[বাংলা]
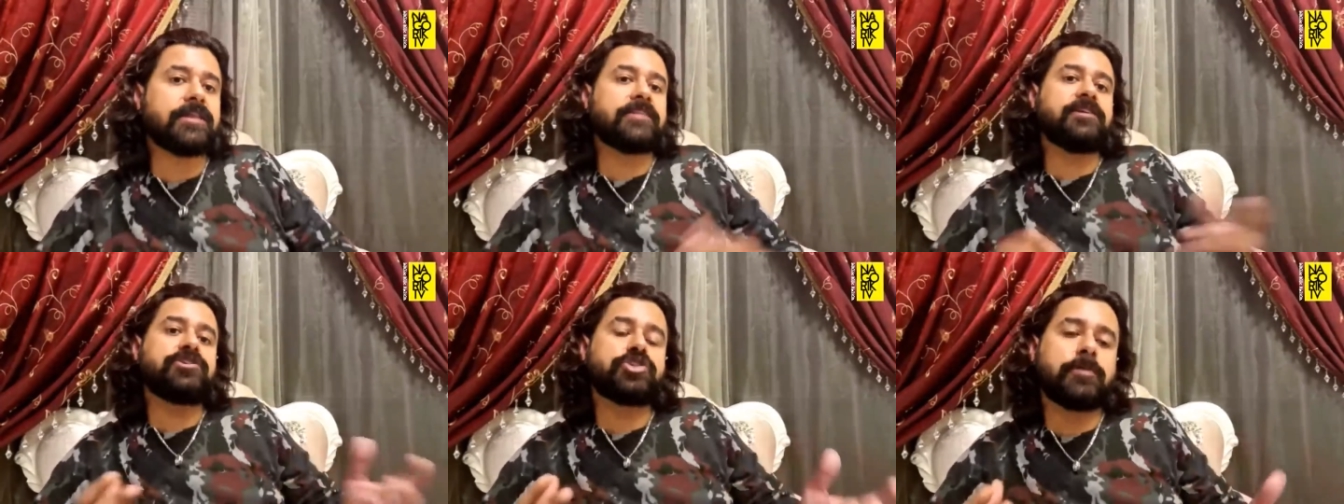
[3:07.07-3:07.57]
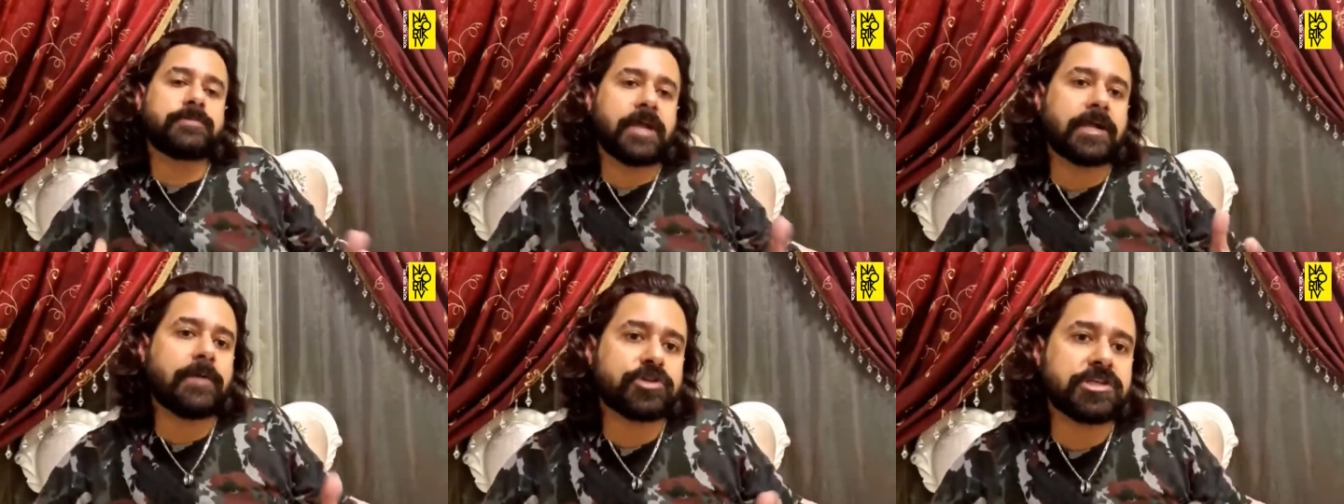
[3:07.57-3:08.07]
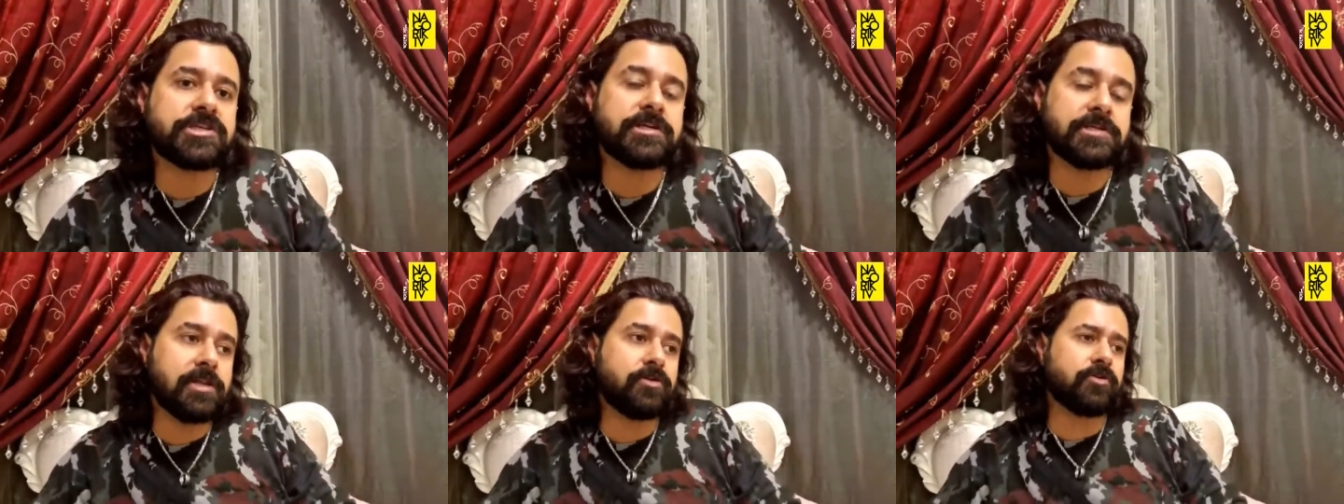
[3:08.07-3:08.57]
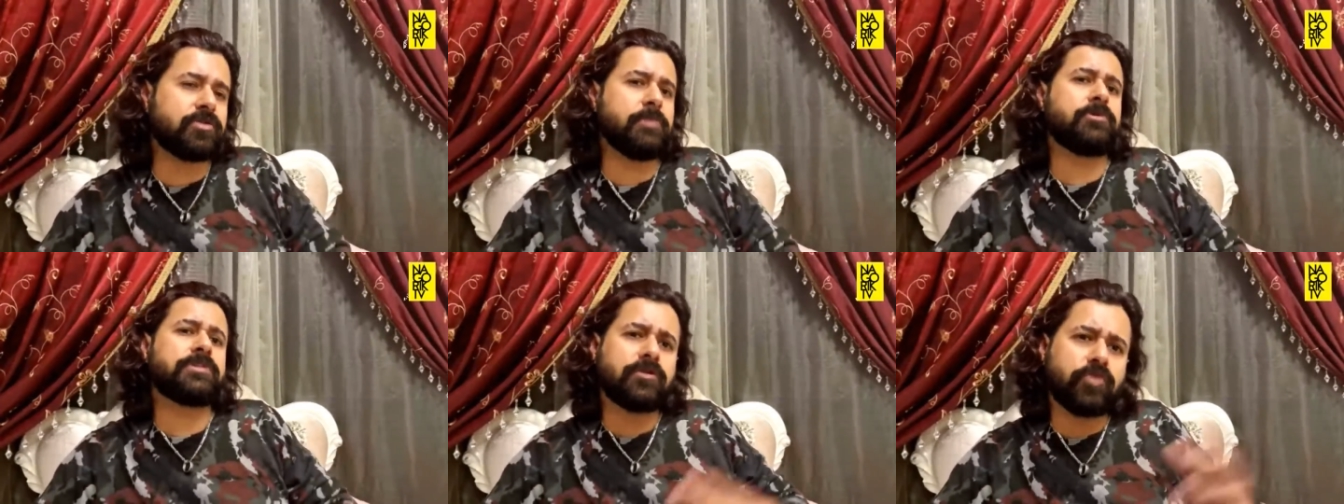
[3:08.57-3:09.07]
তাদের সব টাকা পয়সা সে ডিল করতে
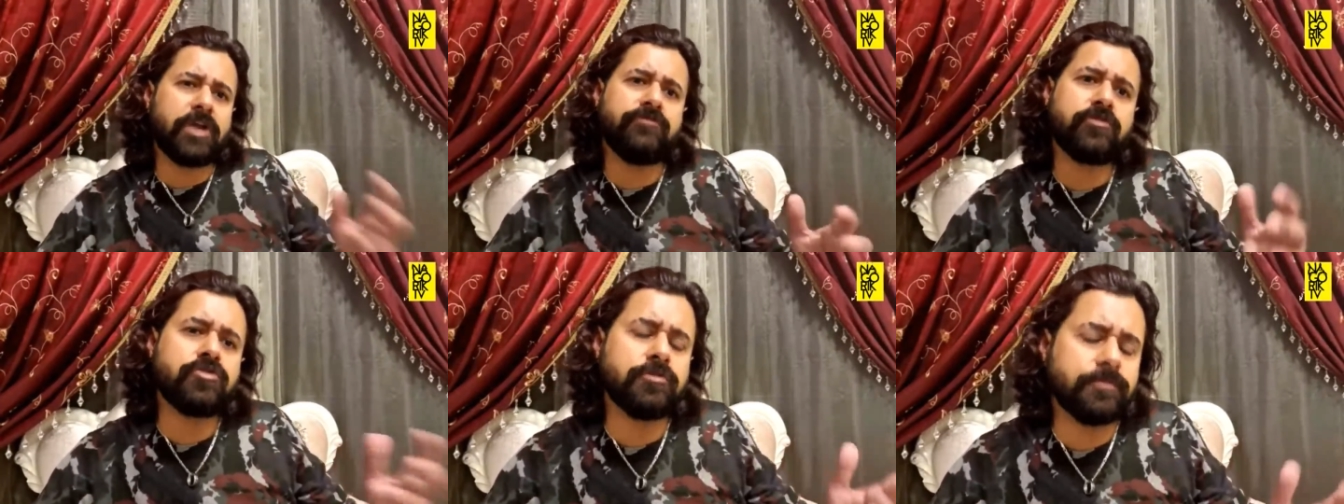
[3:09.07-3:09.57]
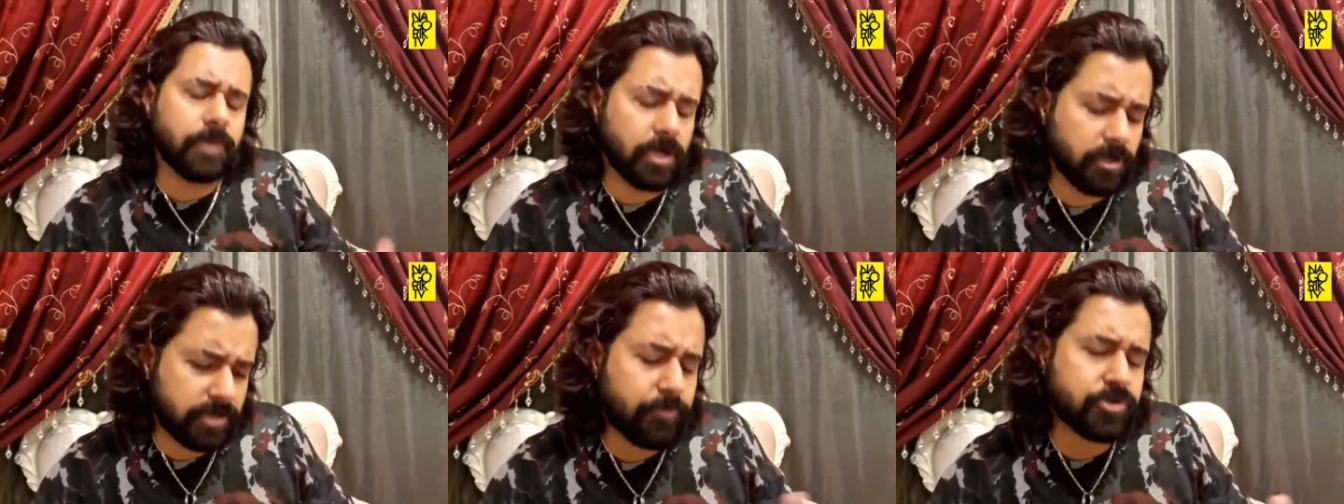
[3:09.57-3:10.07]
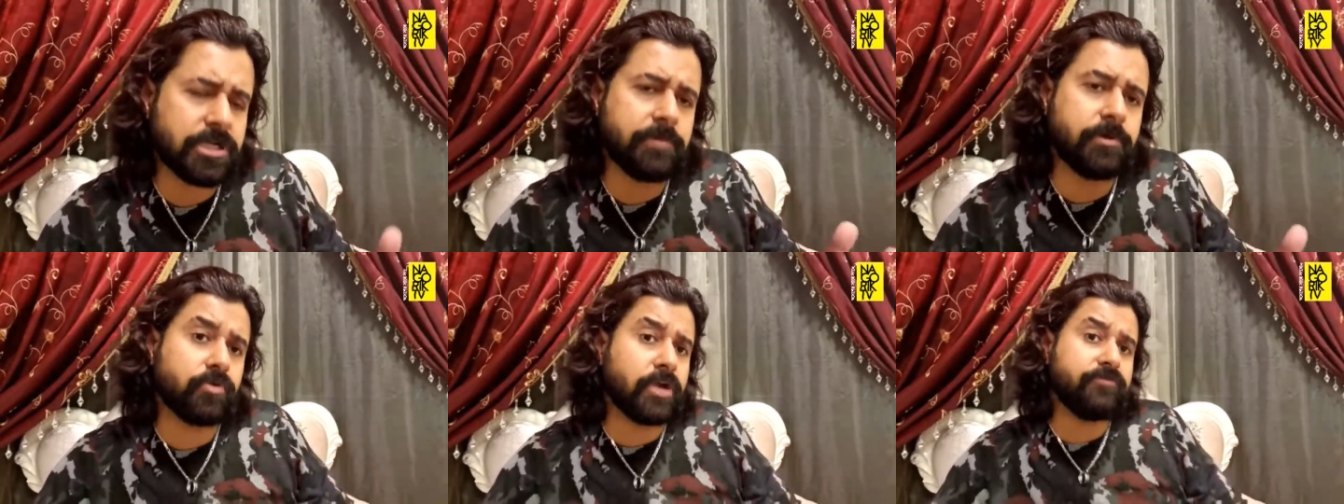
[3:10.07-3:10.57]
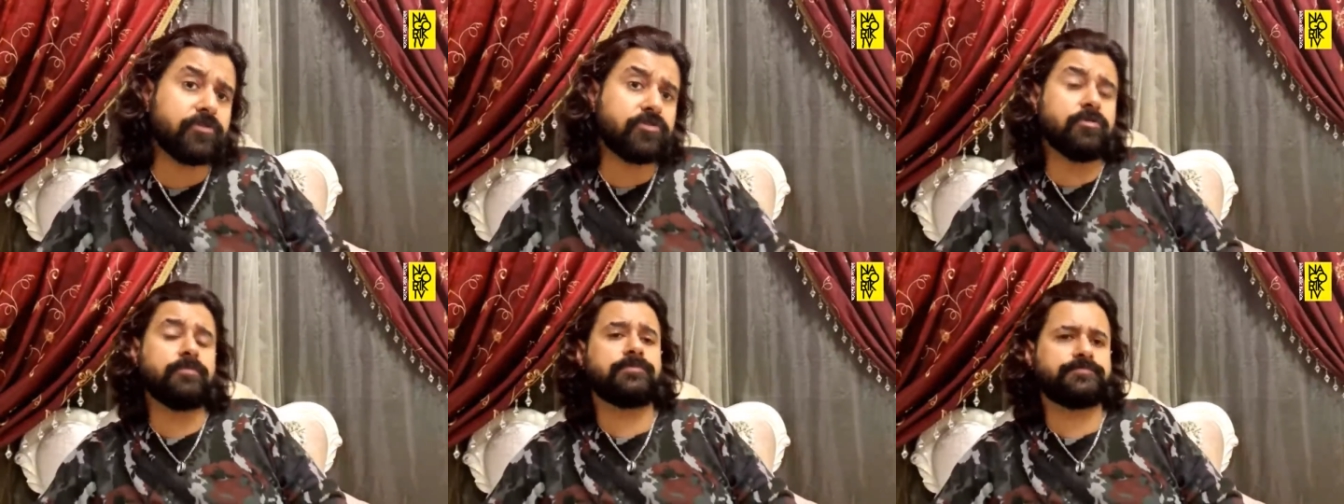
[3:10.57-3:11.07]
এবং তার ওয়াইফও খুব তাপস সাহেবের ওয়াইফও
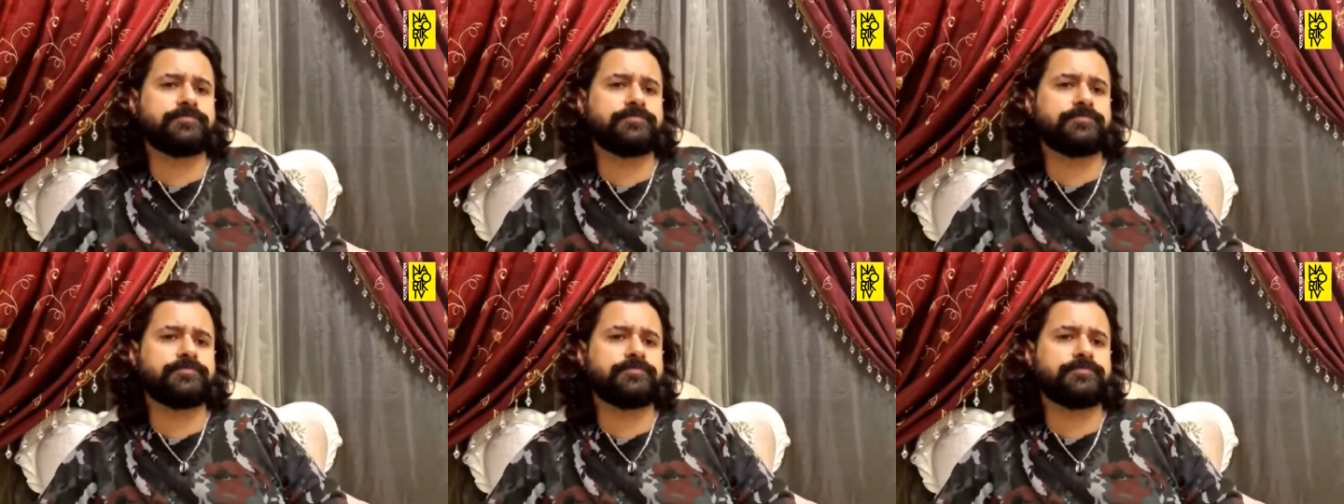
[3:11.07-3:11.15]
খুব